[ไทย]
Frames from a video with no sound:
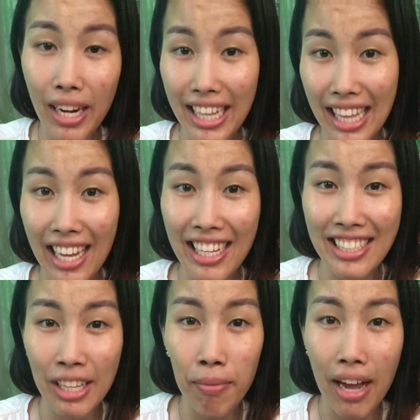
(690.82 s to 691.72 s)
ไม่ได้ตัง
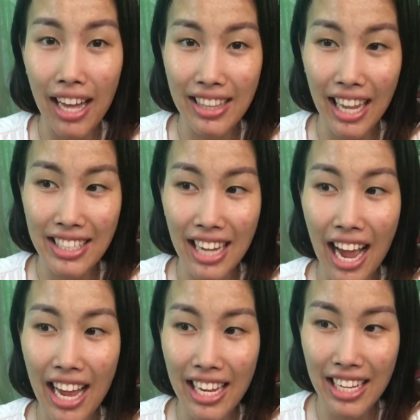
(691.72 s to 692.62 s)
คืนสักบาทแต่
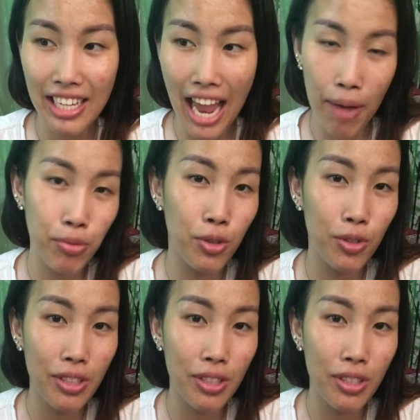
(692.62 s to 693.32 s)
ใช้แอป